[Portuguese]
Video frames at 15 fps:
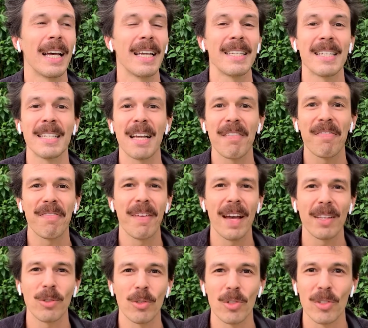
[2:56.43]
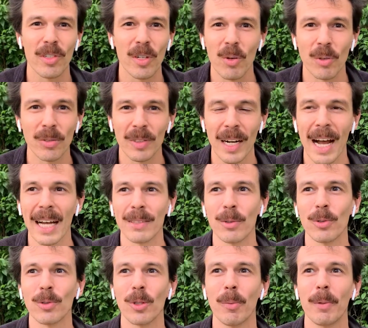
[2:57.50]
esses afetos desencontrados,
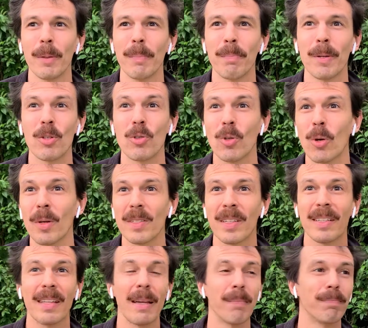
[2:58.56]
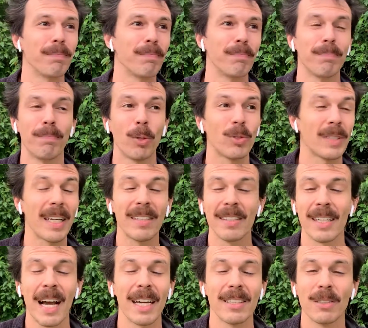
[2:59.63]
sobre pessoas que têm
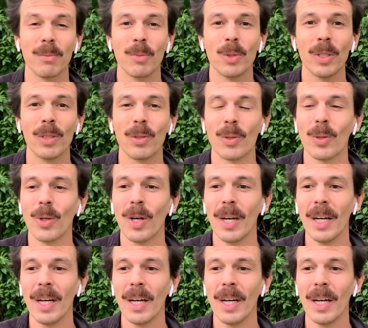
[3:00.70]
potenciais muito,